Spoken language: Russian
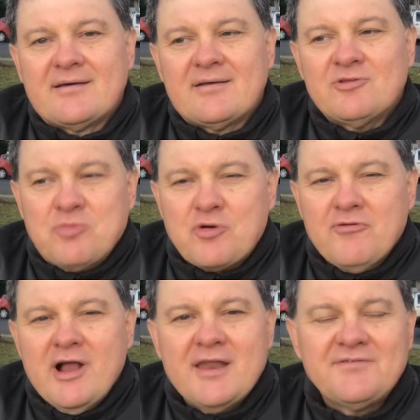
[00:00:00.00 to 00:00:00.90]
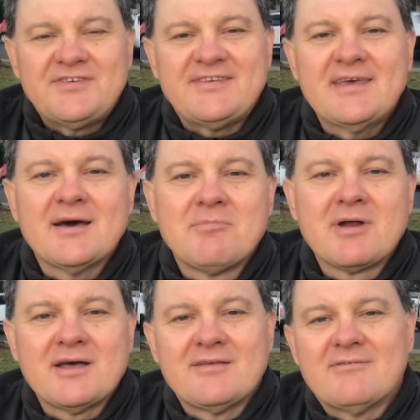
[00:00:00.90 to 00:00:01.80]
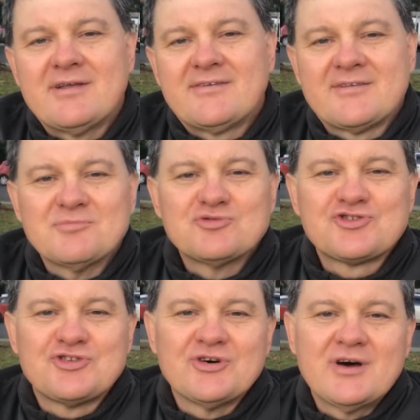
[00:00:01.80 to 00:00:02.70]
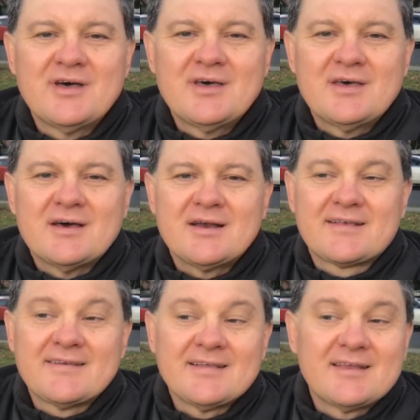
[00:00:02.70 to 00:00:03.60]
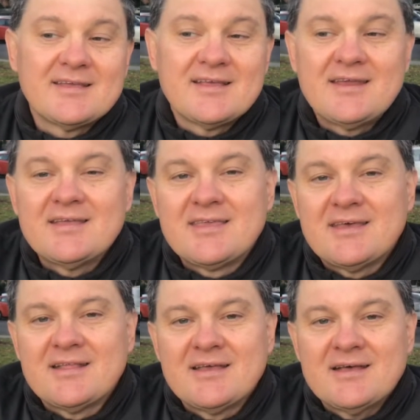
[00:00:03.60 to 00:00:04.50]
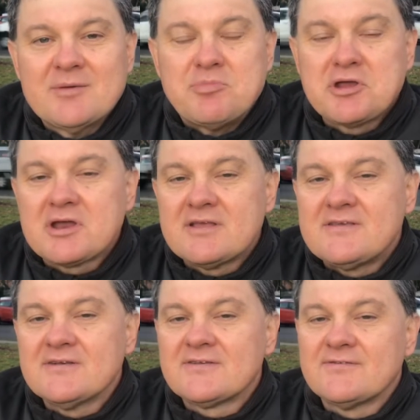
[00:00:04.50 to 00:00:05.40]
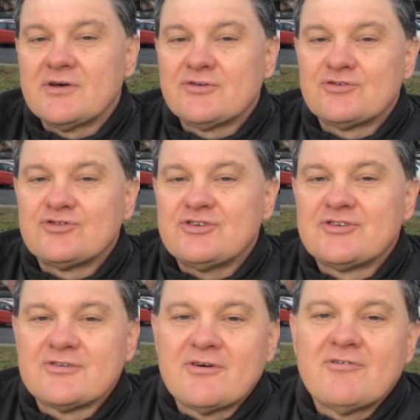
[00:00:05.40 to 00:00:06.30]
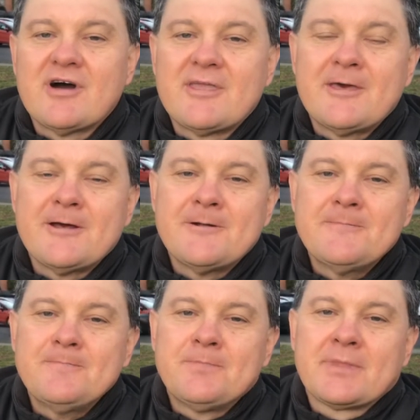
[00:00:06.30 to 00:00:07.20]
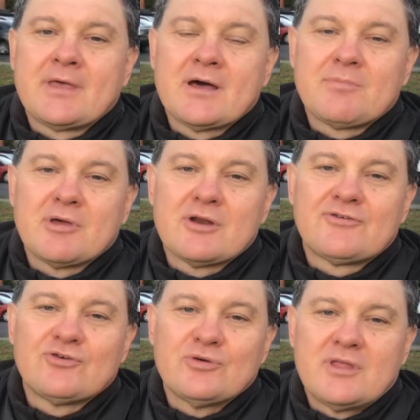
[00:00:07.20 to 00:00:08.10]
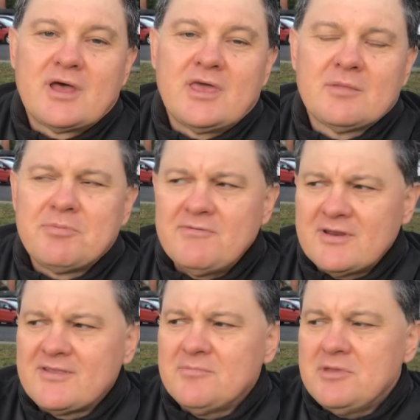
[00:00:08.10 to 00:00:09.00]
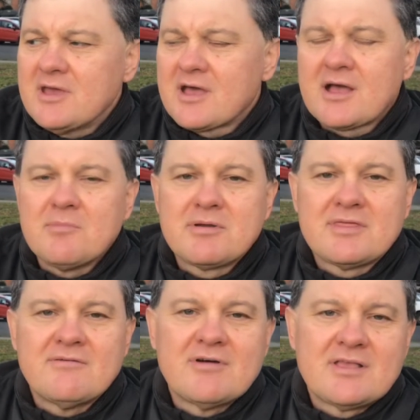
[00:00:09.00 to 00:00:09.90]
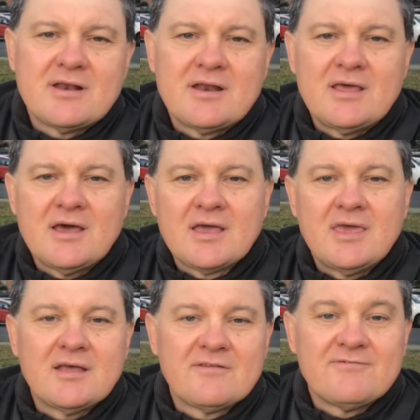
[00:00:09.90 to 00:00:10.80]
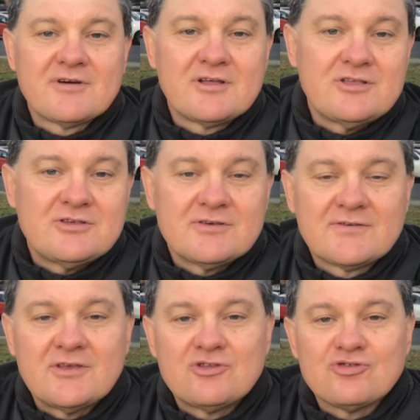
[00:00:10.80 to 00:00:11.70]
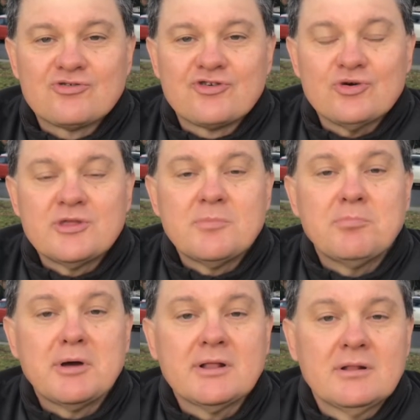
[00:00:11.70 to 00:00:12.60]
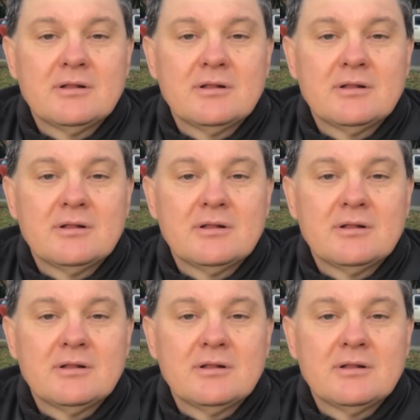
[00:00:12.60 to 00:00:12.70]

ну буквально все обрадовались тому, что Александр Ядоринкин прекратил свое существование как миграционный агент. Поверьте мне, как образовательный агент фактически тоже. И он им был.